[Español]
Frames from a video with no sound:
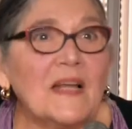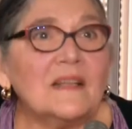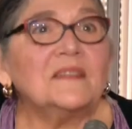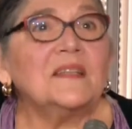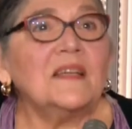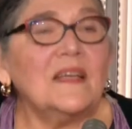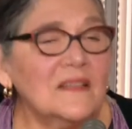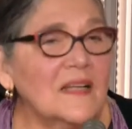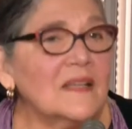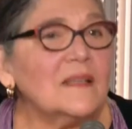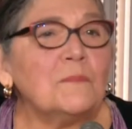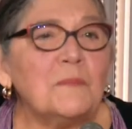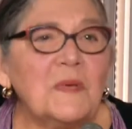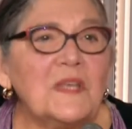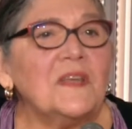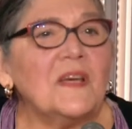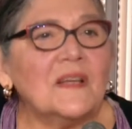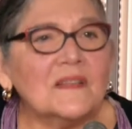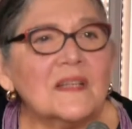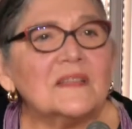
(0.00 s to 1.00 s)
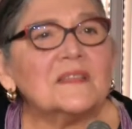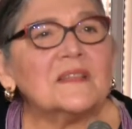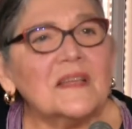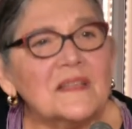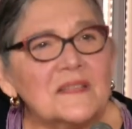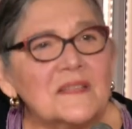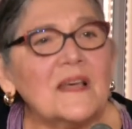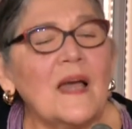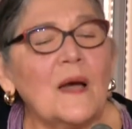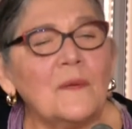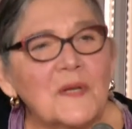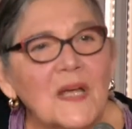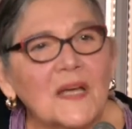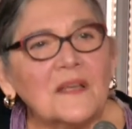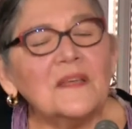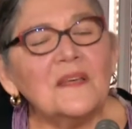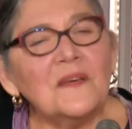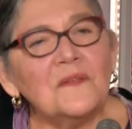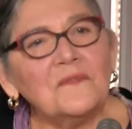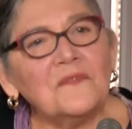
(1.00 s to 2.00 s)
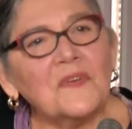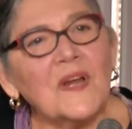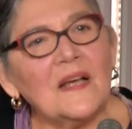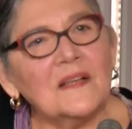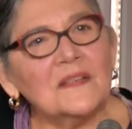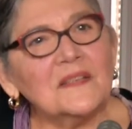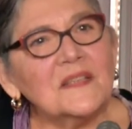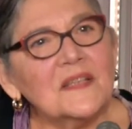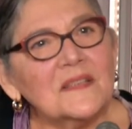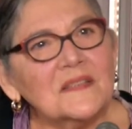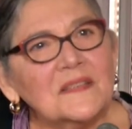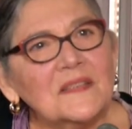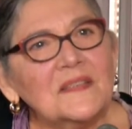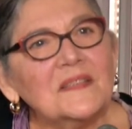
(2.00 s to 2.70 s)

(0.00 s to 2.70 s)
tienda de piñatas que se abre aquí en Francia, sí.